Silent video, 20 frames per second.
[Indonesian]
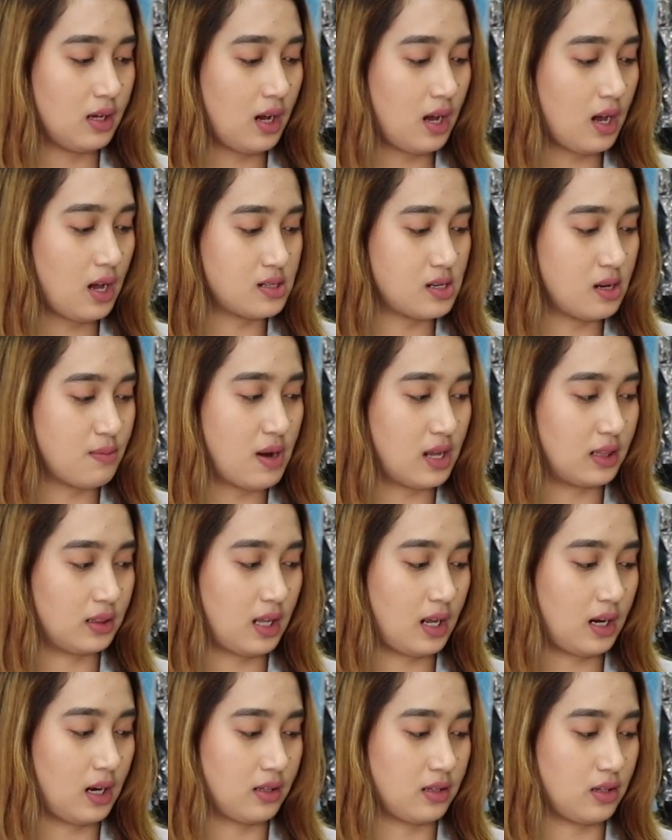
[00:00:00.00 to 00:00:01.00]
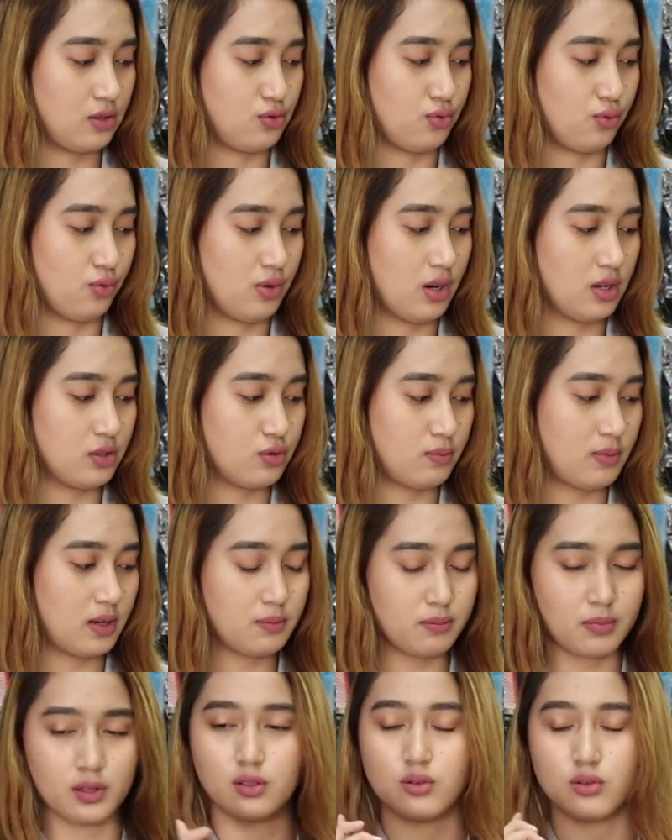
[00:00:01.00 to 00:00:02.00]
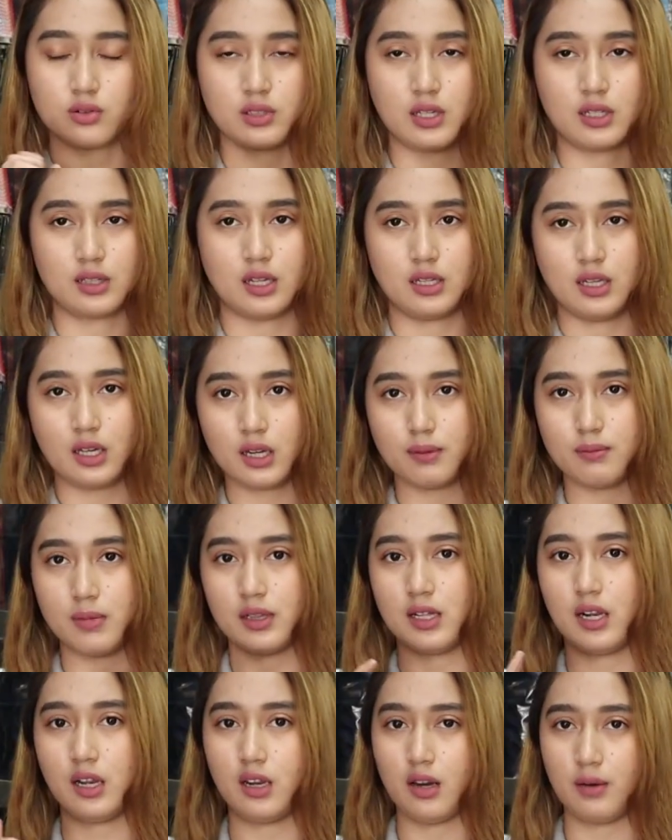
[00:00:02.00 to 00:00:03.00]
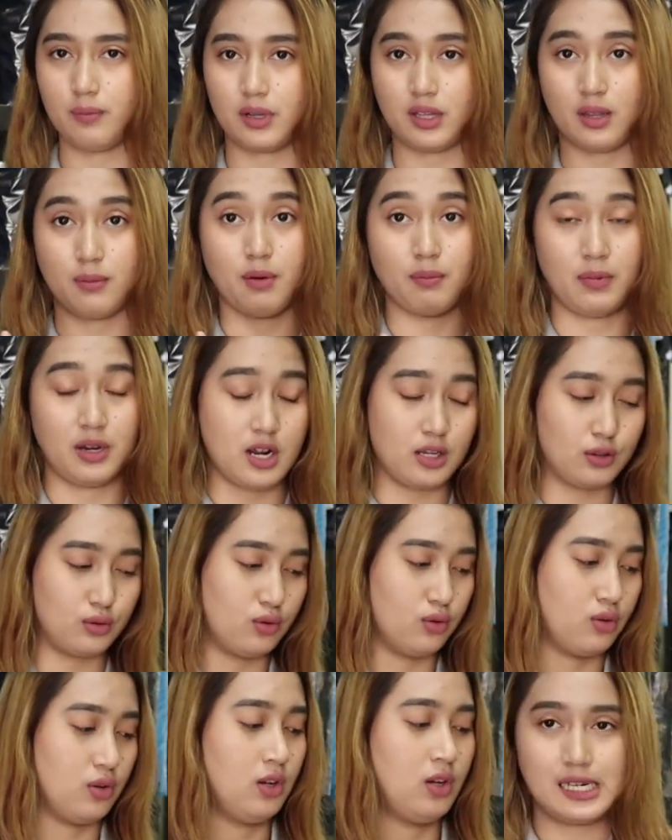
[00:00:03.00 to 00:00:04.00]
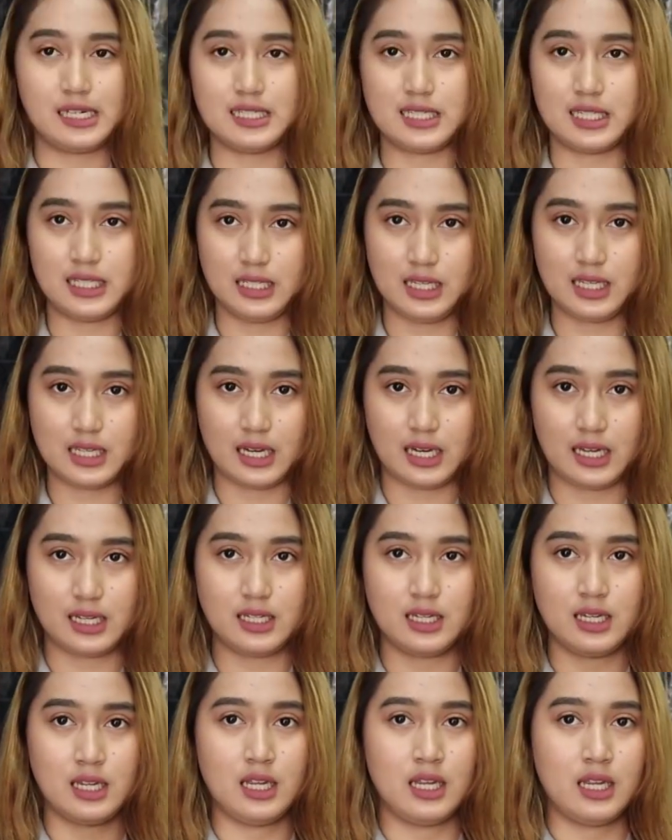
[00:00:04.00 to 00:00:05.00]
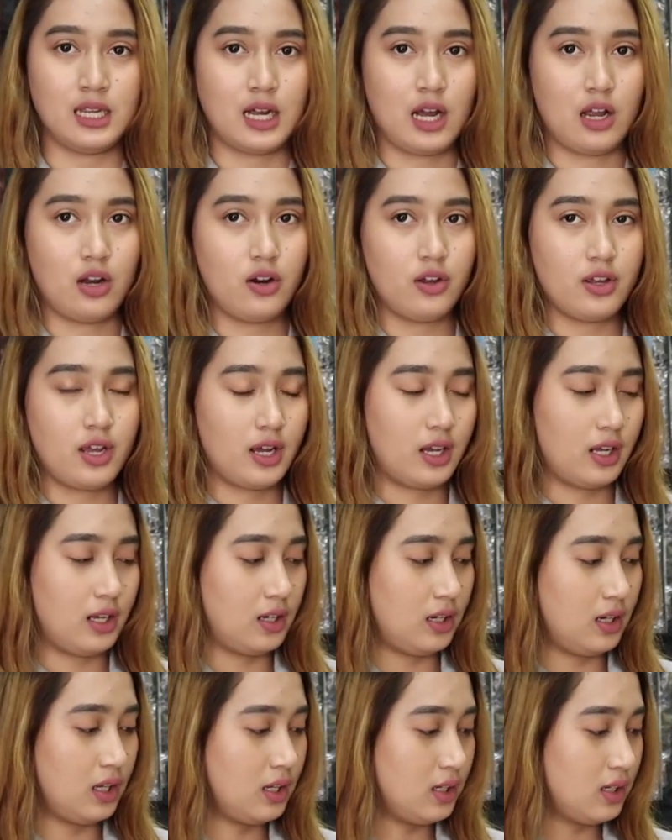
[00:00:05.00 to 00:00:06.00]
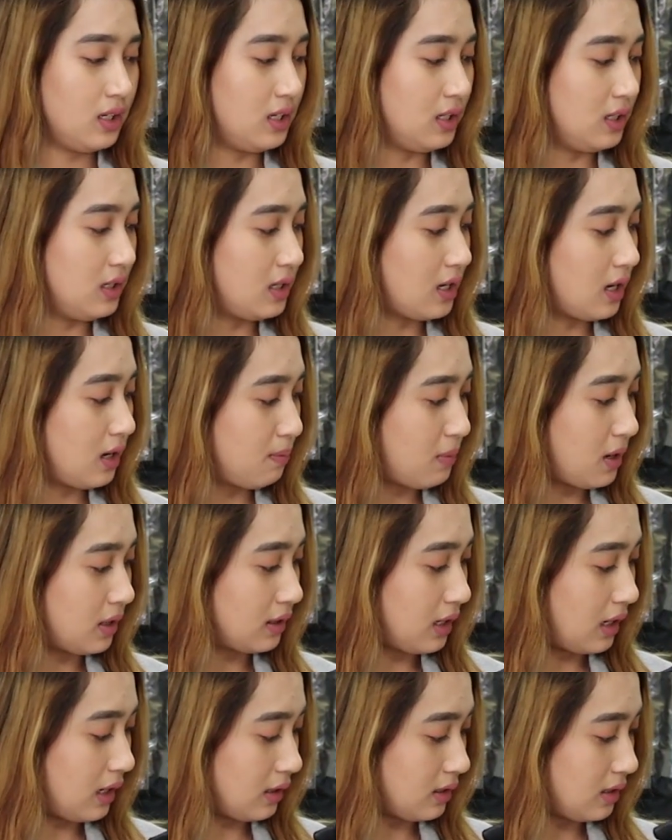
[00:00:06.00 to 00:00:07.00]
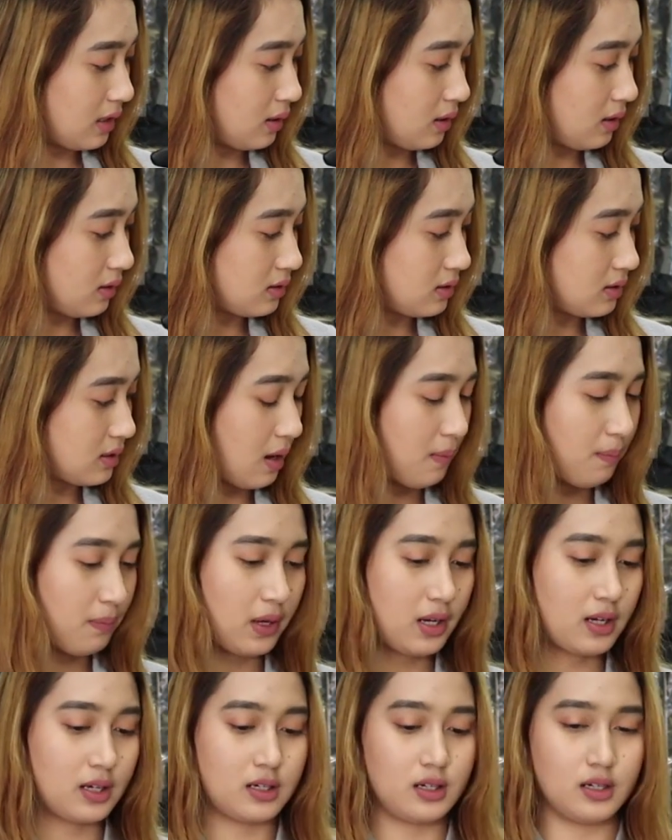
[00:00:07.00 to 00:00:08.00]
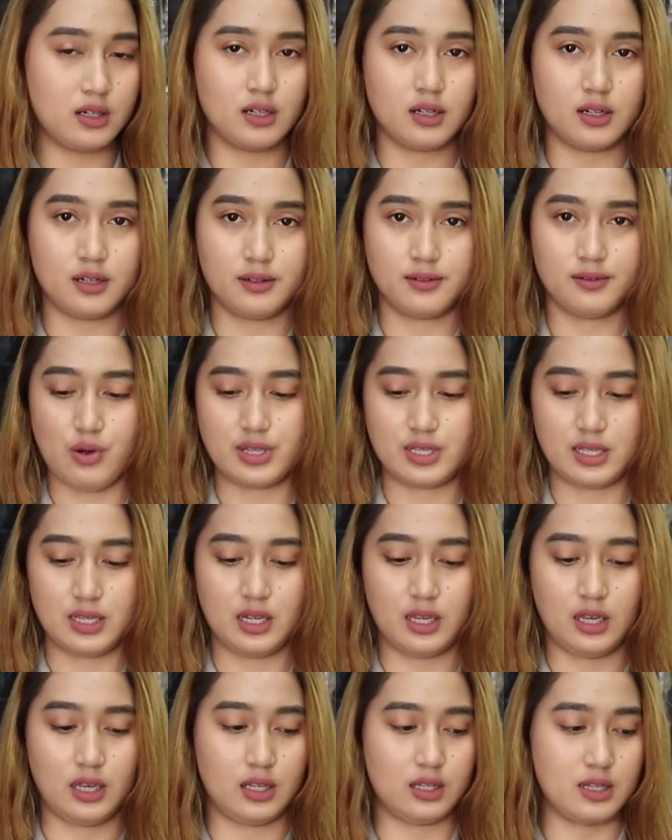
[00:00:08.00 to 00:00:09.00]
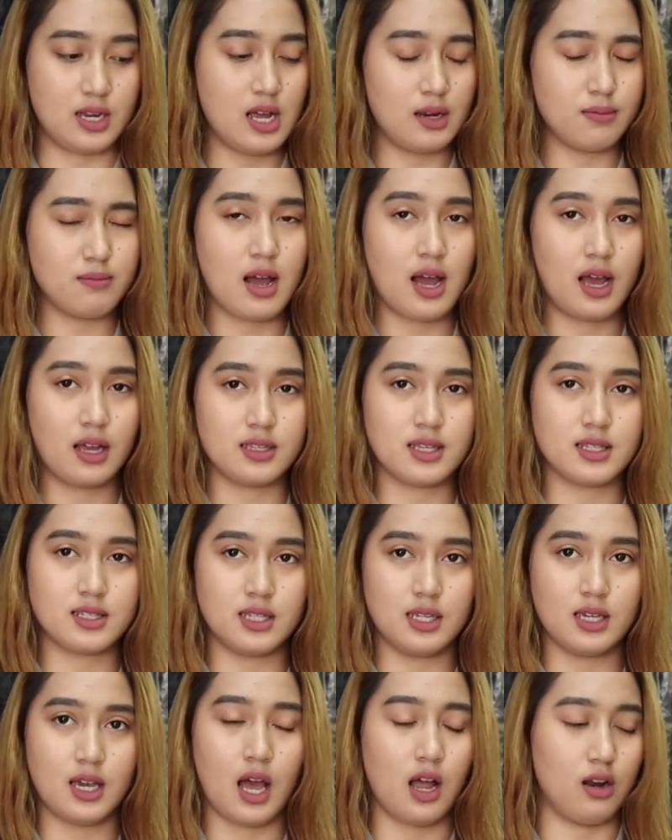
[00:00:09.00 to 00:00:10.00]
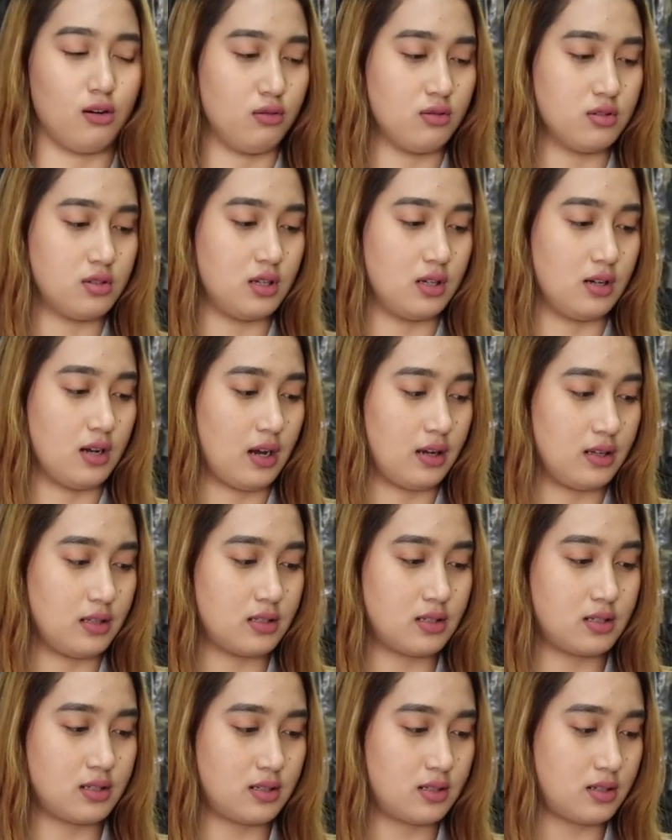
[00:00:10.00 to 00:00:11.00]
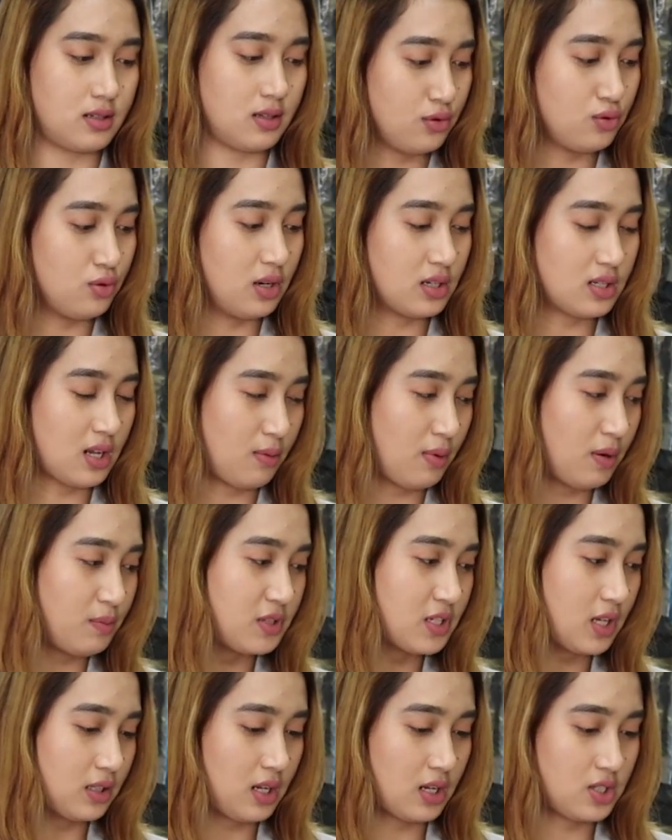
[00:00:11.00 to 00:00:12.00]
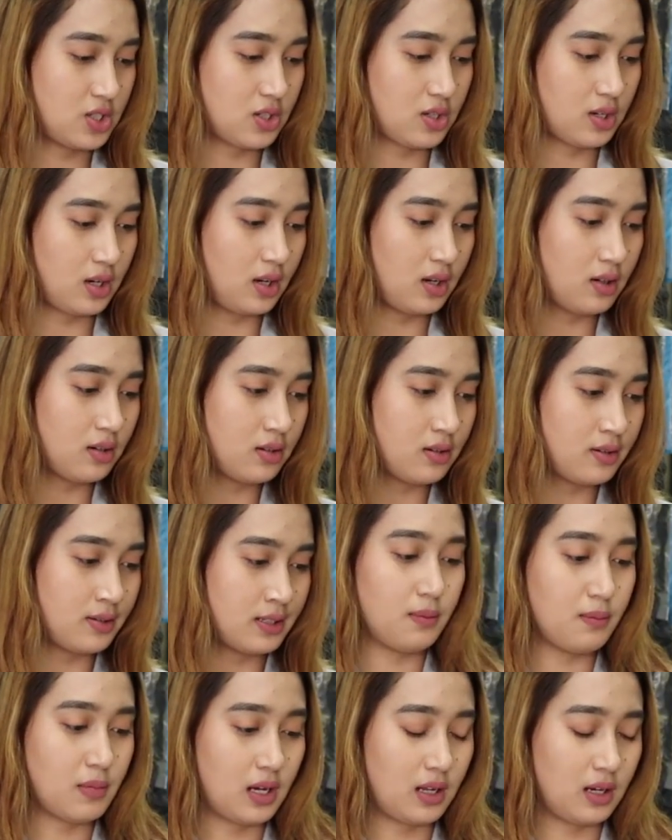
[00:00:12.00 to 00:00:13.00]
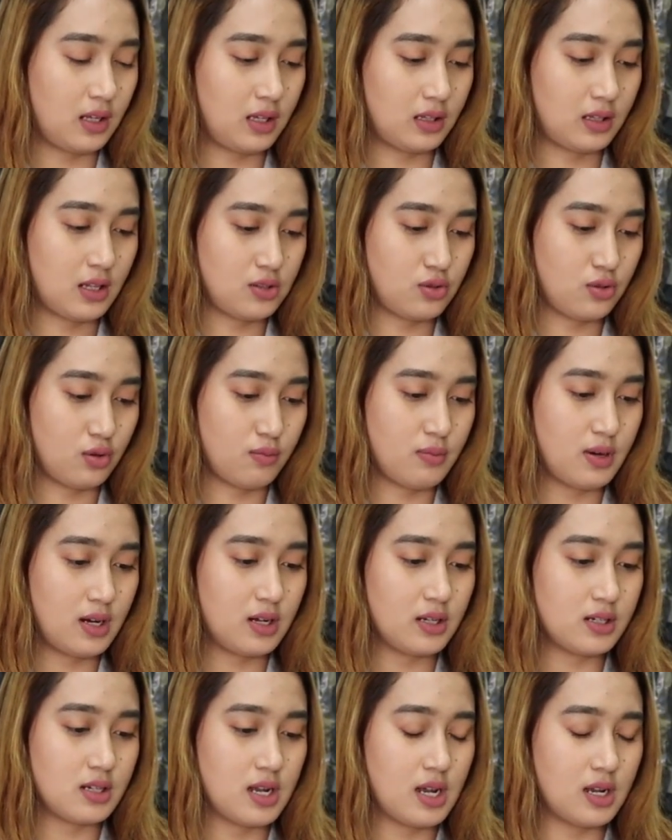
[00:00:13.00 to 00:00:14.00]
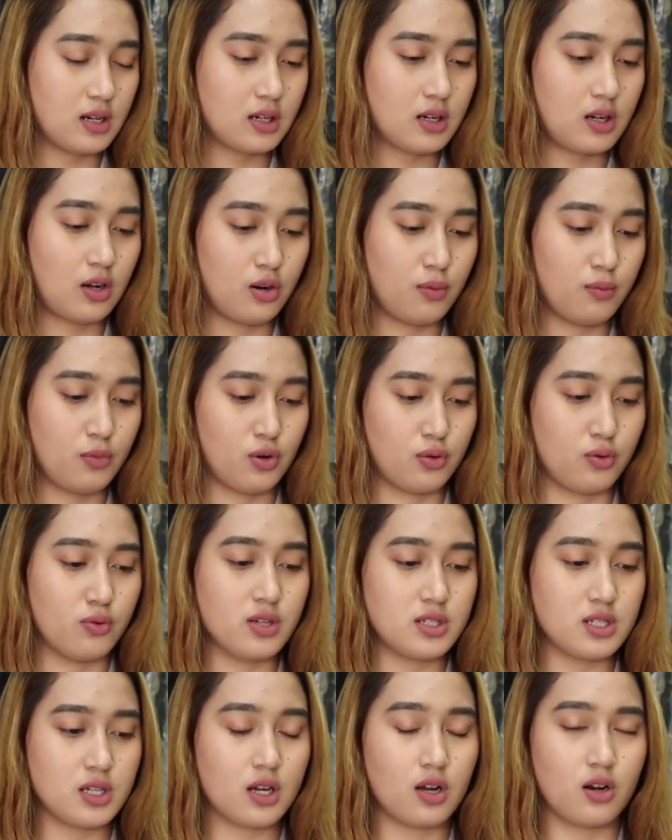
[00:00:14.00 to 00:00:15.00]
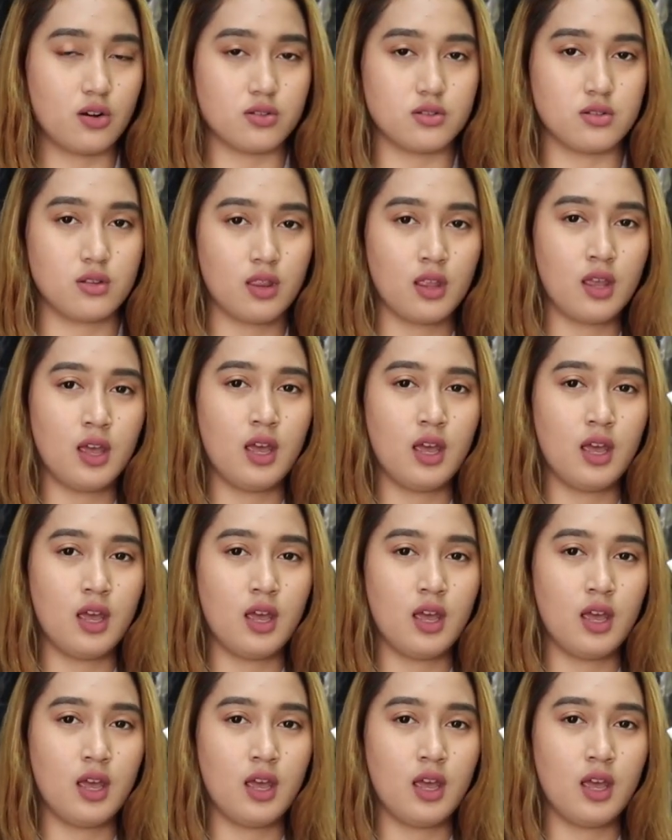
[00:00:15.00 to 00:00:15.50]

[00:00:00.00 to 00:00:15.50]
dia ada bantalannya juga cuman bentuknya tadi kan bantalan yang pertama beda tuh ada di sini kan kalau yang ini dia bantalannya sampai ke bawah sini dan bahannya sih halus sih guys. Ini juga sama bisa touchscreen. Oke, mari kita coba dan kalau menurut gue sih kalau